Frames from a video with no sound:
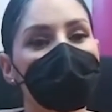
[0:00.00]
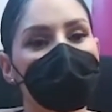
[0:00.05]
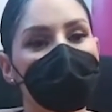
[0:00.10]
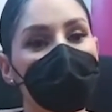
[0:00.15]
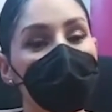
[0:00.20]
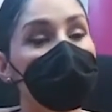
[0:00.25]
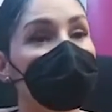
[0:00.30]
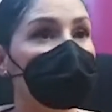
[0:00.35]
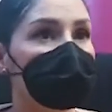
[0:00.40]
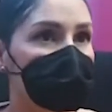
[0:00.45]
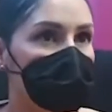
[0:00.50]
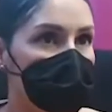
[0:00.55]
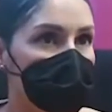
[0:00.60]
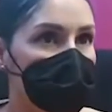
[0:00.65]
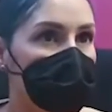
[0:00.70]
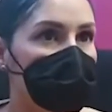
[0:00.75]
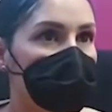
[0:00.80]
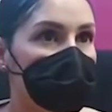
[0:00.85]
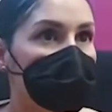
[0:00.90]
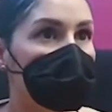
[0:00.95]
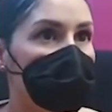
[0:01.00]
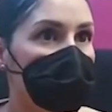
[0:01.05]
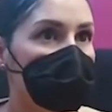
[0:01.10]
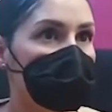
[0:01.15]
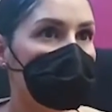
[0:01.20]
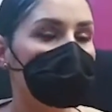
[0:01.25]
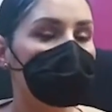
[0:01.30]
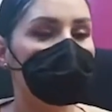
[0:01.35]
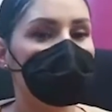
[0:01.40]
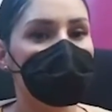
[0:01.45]
como responsables de la
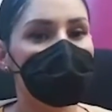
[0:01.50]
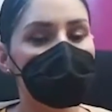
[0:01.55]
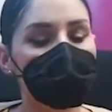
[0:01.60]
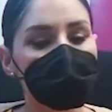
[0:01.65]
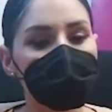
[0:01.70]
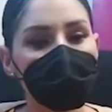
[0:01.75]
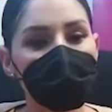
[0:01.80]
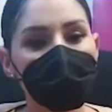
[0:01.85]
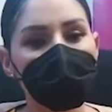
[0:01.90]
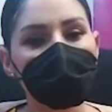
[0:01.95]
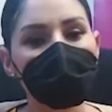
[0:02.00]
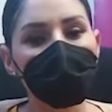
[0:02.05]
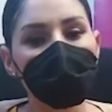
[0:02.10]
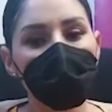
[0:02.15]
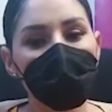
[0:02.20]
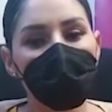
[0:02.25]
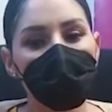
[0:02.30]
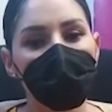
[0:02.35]
educación de sus hijos,